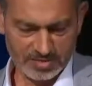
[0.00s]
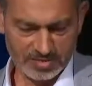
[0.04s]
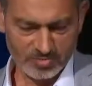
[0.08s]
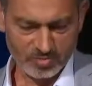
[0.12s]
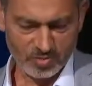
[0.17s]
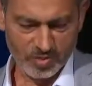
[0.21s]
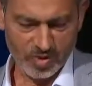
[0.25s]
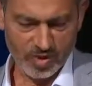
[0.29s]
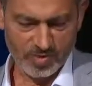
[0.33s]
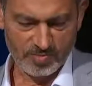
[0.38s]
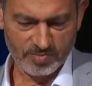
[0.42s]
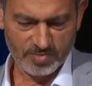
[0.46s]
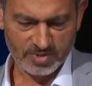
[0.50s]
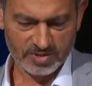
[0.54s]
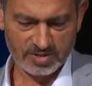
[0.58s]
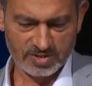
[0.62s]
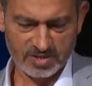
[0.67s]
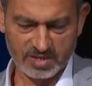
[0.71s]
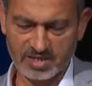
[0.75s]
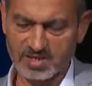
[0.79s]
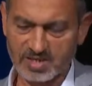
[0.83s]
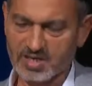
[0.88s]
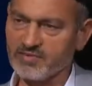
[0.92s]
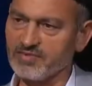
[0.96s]
Muhammed
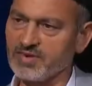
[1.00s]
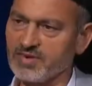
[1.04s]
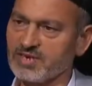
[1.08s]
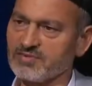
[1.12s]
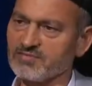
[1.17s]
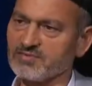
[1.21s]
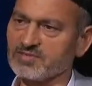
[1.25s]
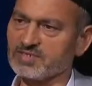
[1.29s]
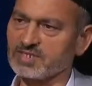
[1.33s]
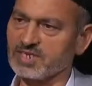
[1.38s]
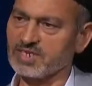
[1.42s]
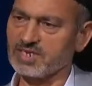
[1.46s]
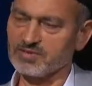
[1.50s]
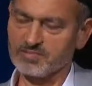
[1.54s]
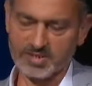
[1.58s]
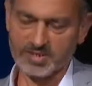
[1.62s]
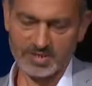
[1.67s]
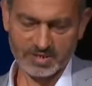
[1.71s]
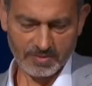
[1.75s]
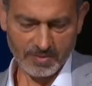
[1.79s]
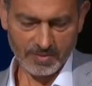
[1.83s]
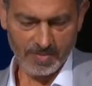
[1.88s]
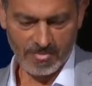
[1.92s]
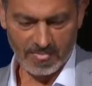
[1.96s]
sallallahu aleyhi ve
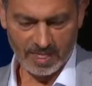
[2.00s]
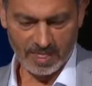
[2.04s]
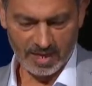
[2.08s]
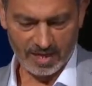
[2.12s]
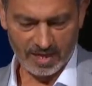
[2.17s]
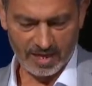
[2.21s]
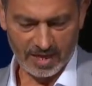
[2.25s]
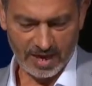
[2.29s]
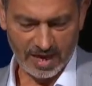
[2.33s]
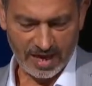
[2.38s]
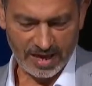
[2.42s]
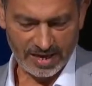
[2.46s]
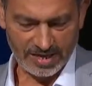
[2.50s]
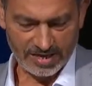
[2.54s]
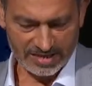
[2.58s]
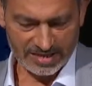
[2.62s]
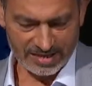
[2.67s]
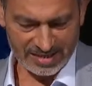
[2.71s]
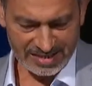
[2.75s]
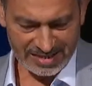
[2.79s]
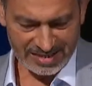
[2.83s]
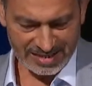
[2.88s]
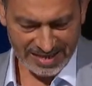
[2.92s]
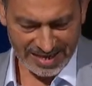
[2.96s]
sellemin
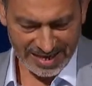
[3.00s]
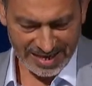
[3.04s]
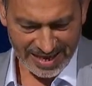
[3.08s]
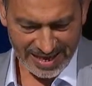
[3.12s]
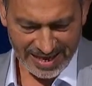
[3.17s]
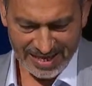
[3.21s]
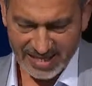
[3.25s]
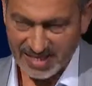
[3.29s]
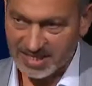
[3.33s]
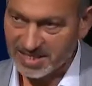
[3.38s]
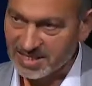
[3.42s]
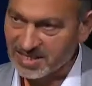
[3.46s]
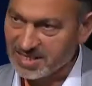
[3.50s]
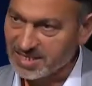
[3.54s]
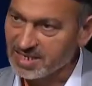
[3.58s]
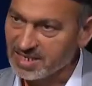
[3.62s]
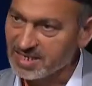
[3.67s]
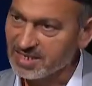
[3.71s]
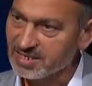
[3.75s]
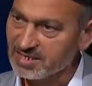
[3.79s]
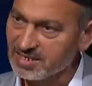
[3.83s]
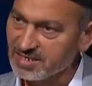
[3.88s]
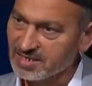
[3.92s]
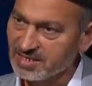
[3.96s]
hareket
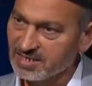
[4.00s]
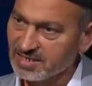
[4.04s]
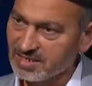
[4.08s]
ettiği